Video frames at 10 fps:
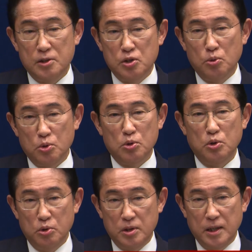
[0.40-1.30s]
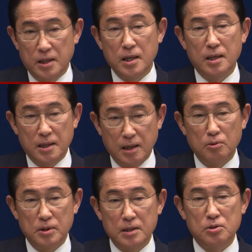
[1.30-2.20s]
仕事において結果
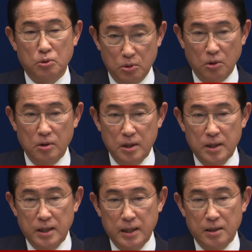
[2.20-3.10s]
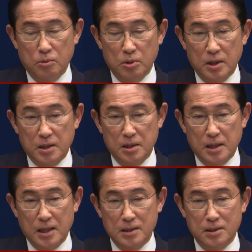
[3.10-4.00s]
を出すこと、これ以
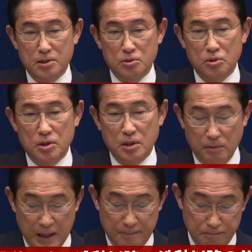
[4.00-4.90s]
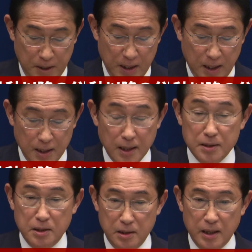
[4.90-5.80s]
外については考
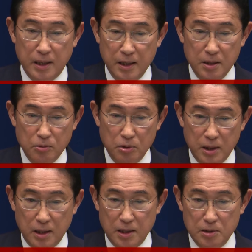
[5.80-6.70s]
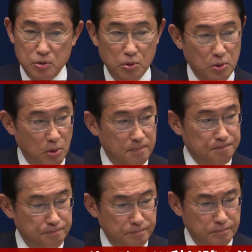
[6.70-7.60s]
えていない、これが現状の
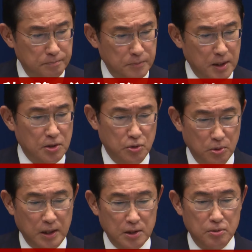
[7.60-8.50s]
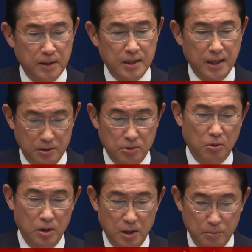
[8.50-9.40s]
私の立場であると
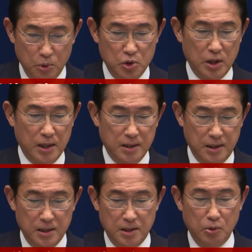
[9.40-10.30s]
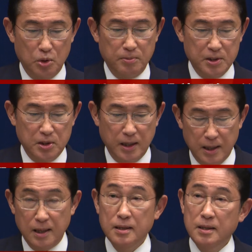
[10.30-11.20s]
申し上げてきておりました
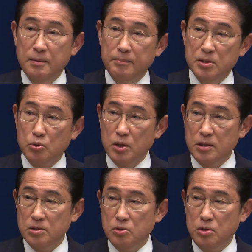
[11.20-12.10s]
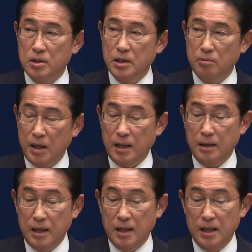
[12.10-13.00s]
が、それについては
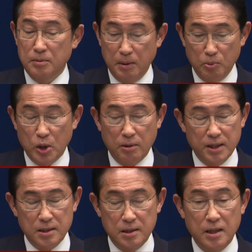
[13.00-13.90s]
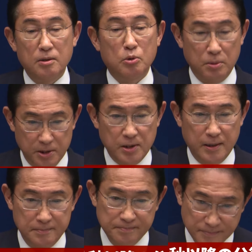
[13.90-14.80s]
今も変わっておりません。